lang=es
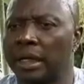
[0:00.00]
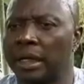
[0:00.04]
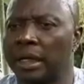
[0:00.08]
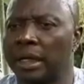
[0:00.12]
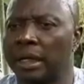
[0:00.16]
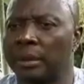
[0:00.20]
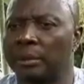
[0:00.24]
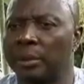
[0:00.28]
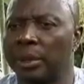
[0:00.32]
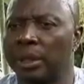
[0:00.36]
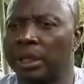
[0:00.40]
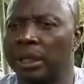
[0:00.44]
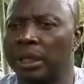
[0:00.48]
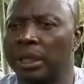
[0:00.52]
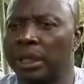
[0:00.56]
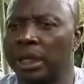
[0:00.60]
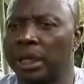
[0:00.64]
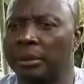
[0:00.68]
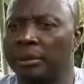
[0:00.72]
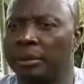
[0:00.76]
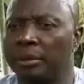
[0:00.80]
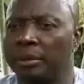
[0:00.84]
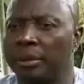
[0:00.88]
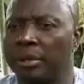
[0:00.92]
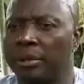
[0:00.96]
a, mí,
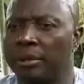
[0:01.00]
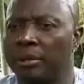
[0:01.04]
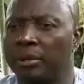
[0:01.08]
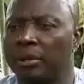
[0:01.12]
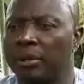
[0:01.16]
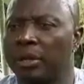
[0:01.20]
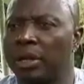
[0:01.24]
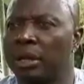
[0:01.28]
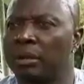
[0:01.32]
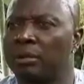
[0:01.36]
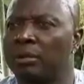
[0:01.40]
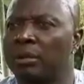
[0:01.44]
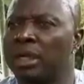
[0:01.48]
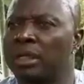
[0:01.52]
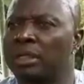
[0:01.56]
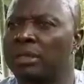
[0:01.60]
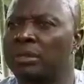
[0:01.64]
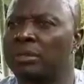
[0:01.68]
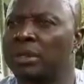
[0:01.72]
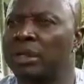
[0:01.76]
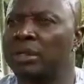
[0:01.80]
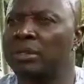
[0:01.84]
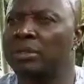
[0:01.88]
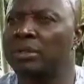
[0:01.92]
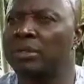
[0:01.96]
a mí me colocan en una
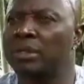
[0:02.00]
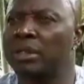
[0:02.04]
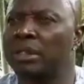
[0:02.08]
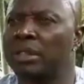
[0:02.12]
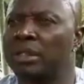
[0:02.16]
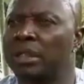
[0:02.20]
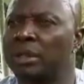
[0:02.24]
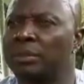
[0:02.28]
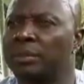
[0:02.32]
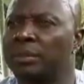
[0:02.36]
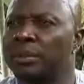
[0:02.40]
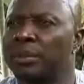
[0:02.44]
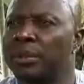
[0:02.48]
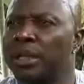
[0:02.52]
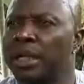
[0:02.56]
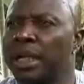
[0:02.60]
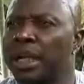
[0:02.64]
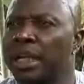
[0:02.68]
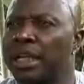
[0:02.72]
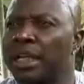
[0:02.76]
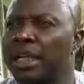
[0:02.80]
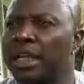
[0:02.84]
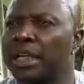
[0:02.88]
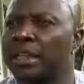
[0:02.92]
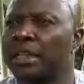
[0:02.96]
situación de esa porque
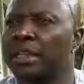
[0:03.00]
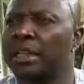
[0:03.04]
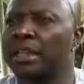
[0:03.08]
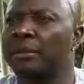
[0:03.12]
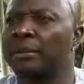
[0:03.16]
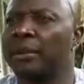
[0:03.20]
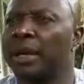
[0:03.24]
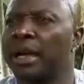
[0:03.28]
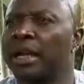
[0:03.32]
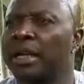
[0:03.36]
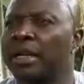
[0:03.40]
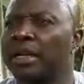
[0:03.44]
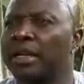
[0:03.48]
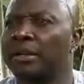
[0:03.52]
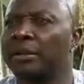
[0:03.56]
hay gente más